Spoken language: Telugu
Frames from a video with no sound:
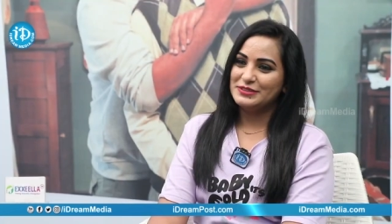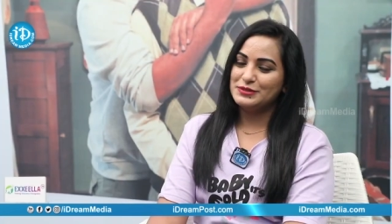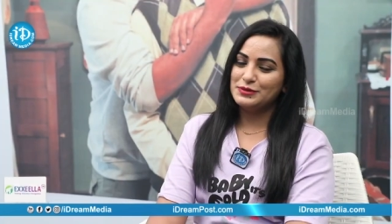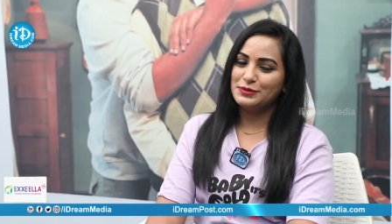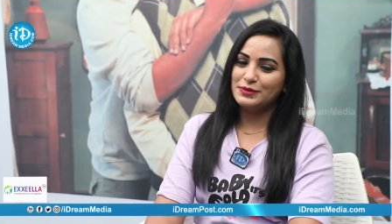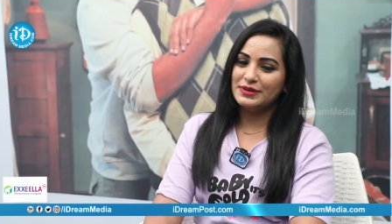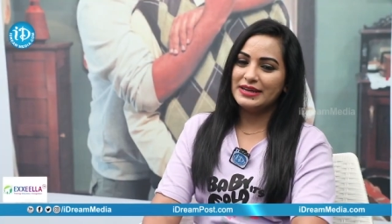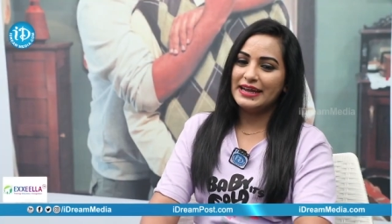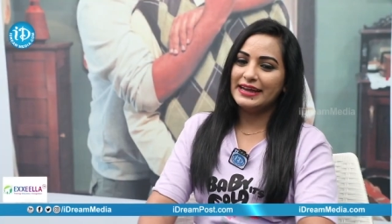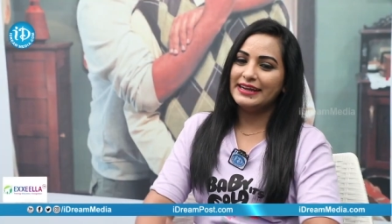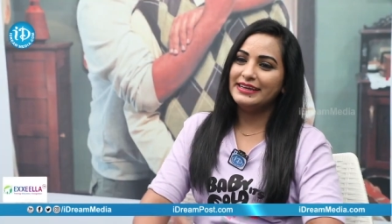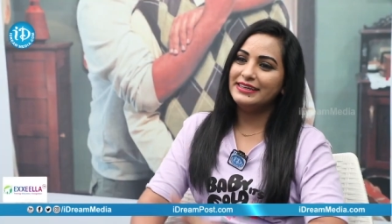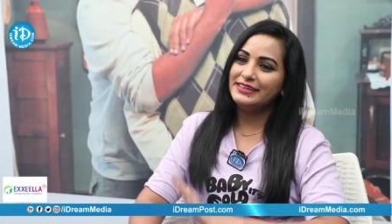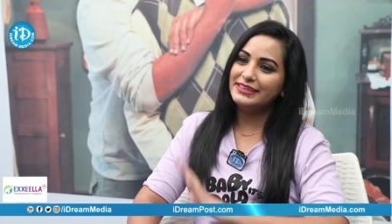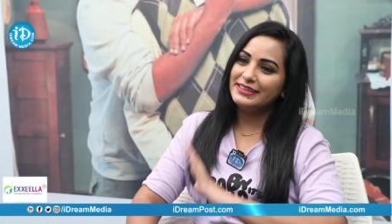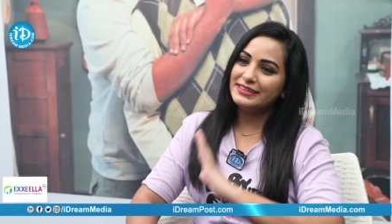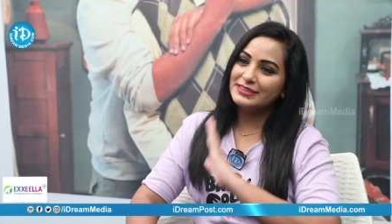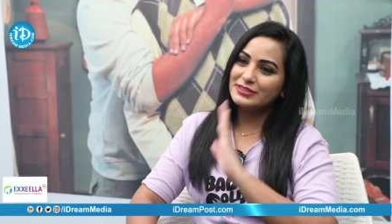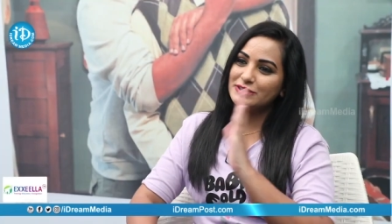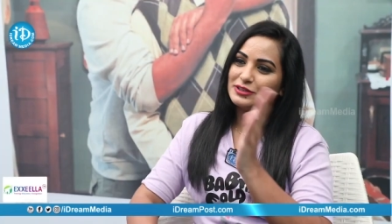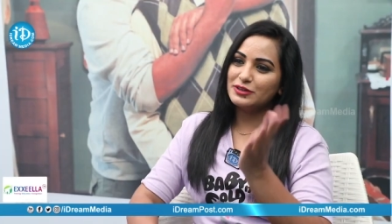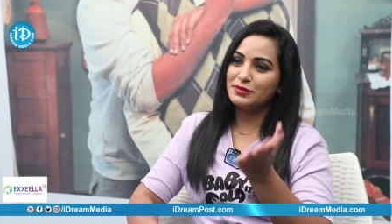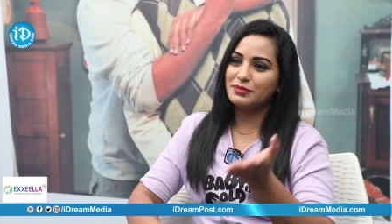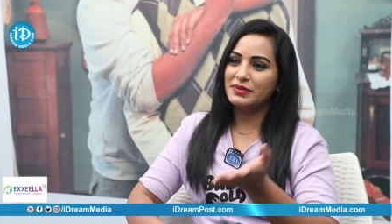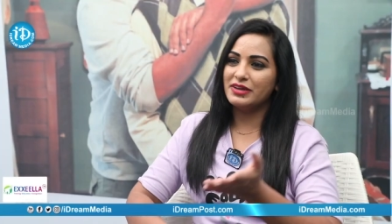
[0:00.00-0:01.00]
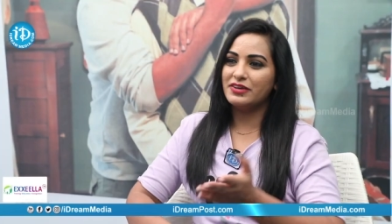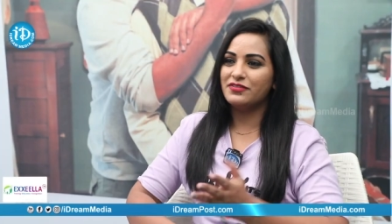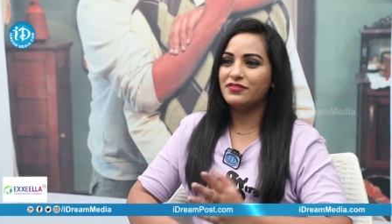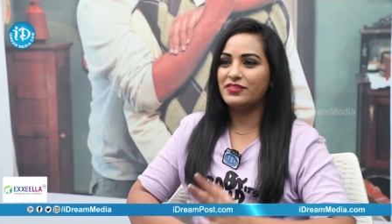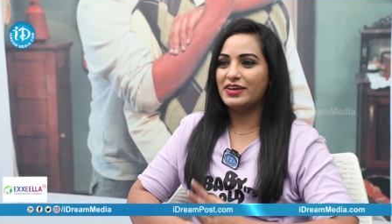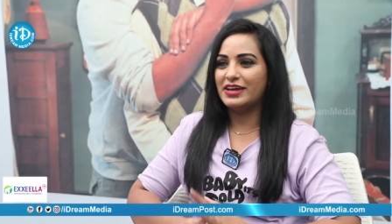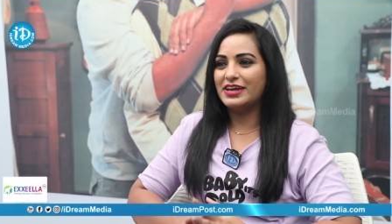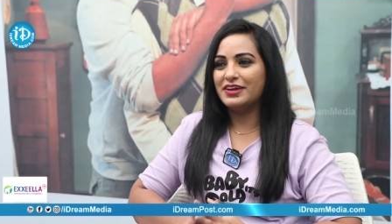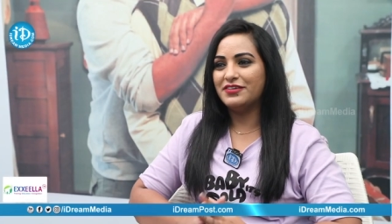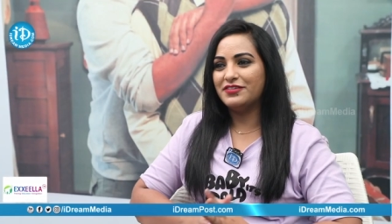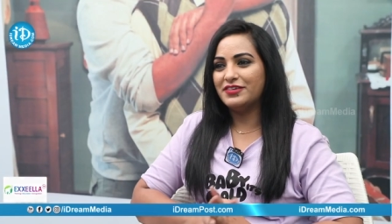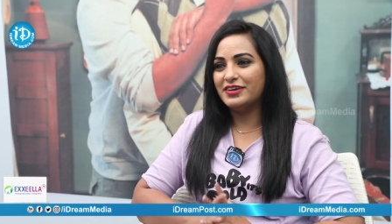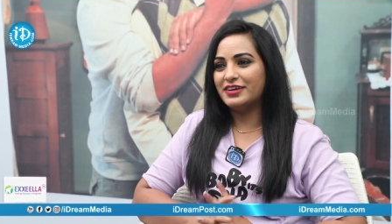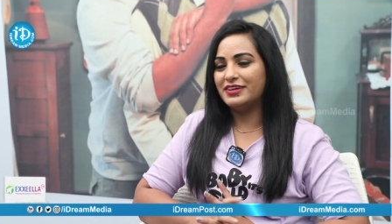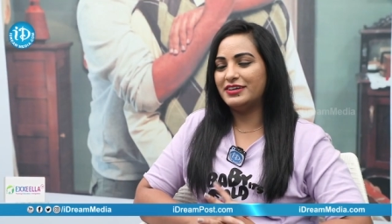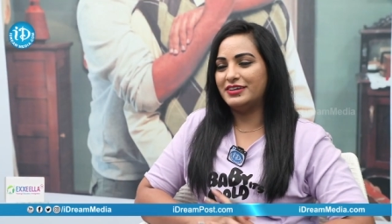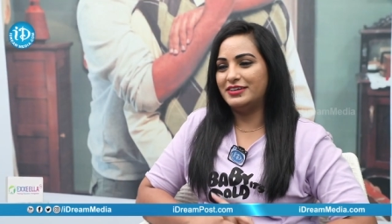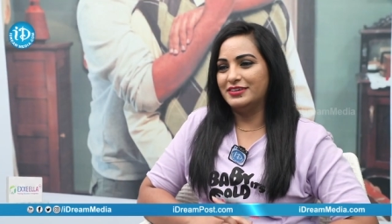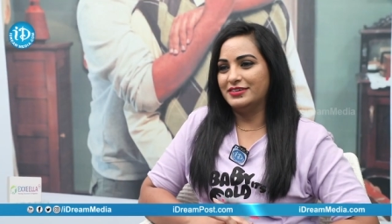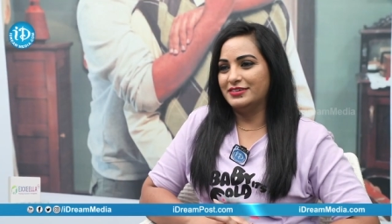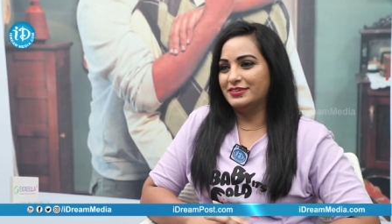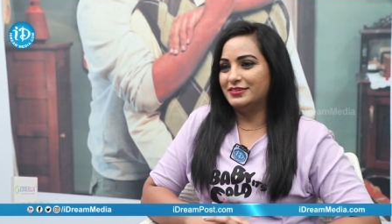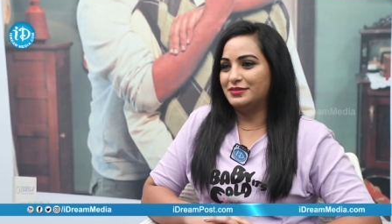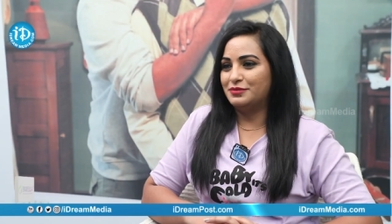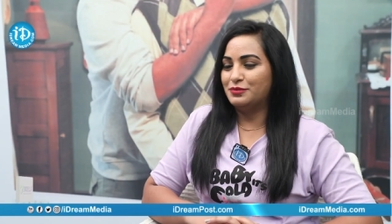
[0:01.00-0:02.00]
సో నైంటీస్లో మీ
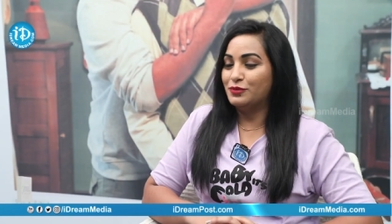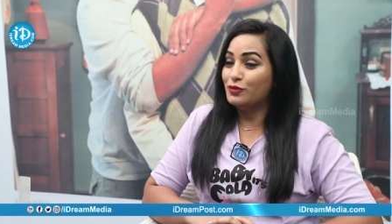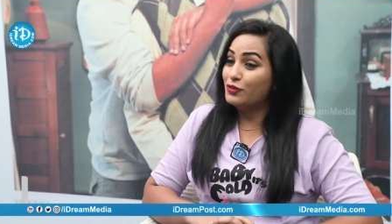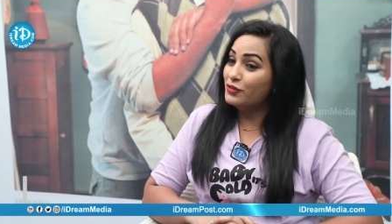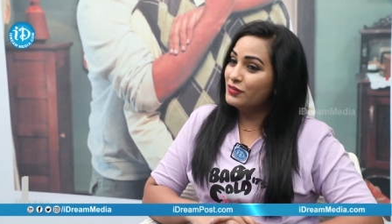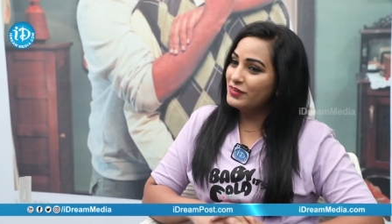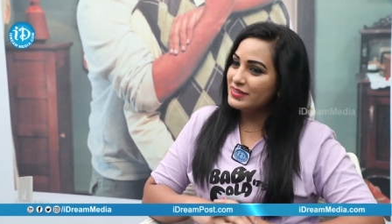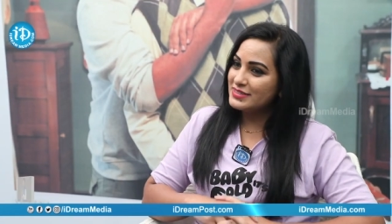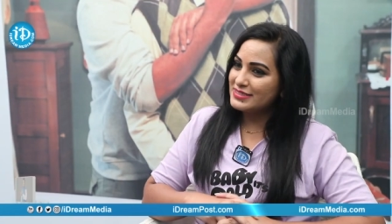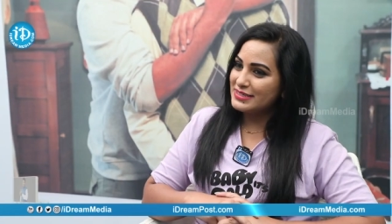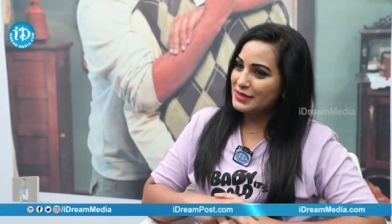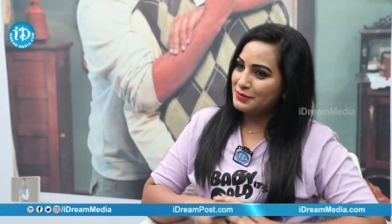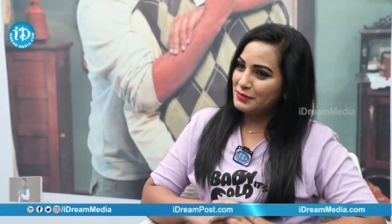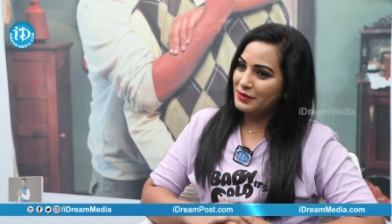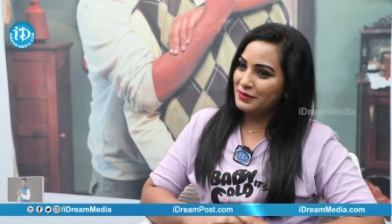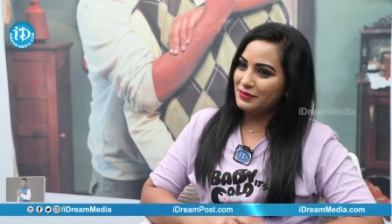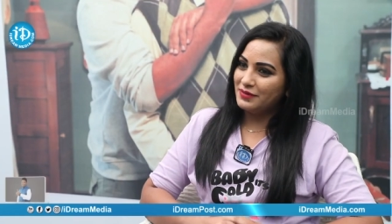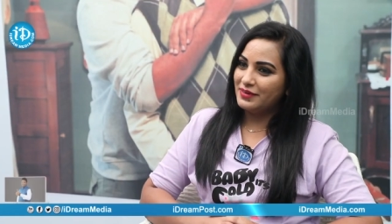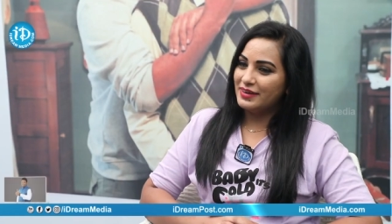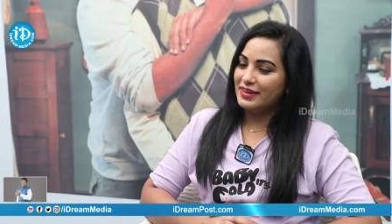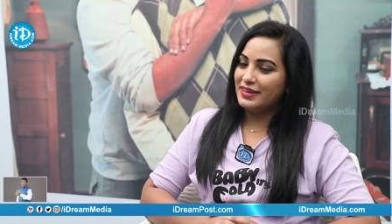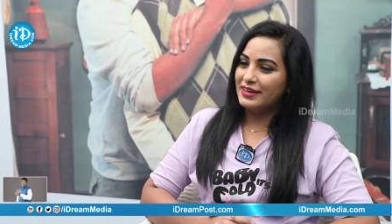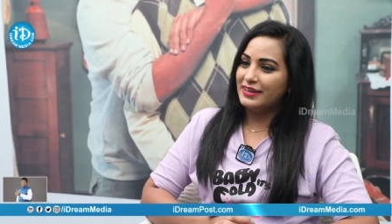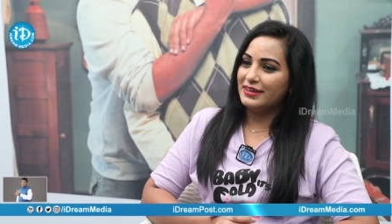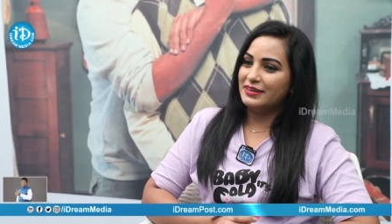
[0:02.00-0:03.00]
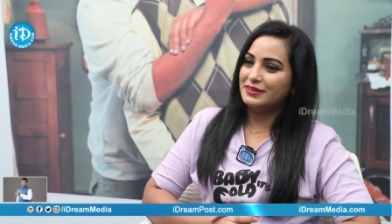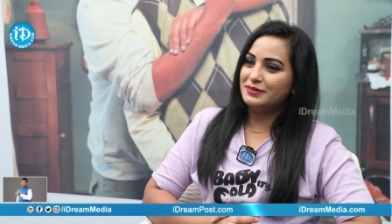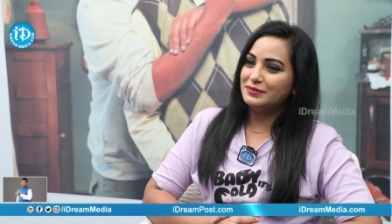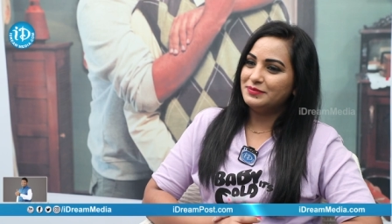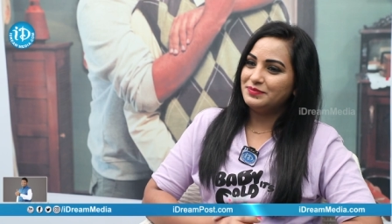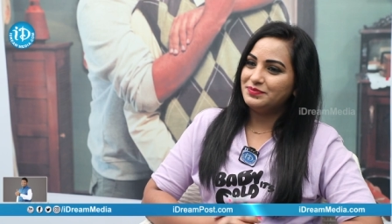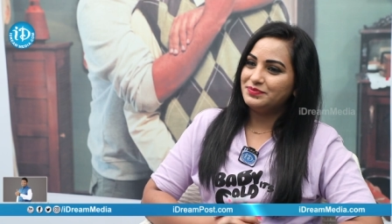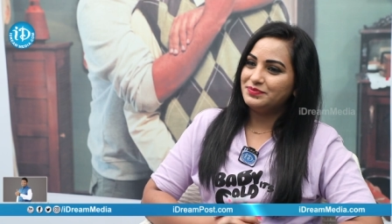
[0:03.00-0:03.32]
ఫేవరెట్ మూవీస్ uh, ఏమైనా ఉన్నాయా